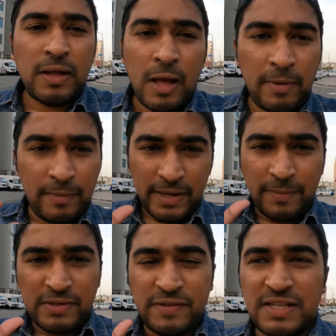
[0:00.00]
अभी मेरे
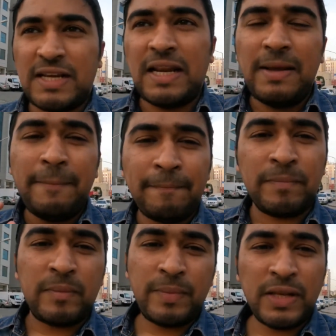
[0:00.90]
पास फिज़िकल है
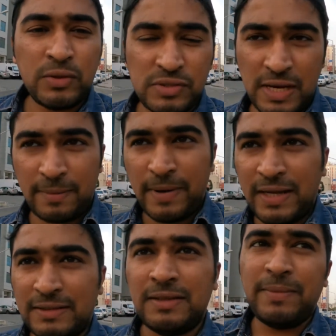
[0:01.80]
फिर दूसरा एक
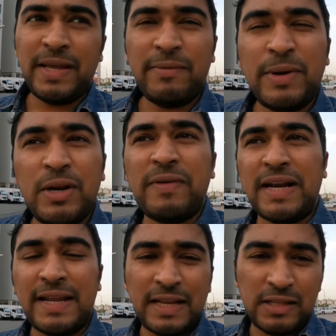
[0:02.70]
बात मैं ये वीडियो
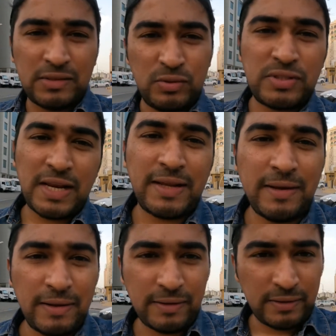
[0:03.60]
बनाने के लिए दूसरा
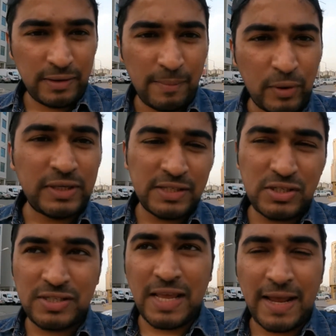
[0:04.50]
एक इम्पॉर्टेंट
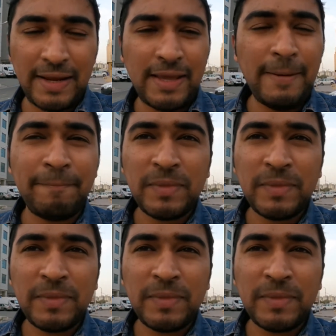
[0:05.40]
चीज़ क्या है कि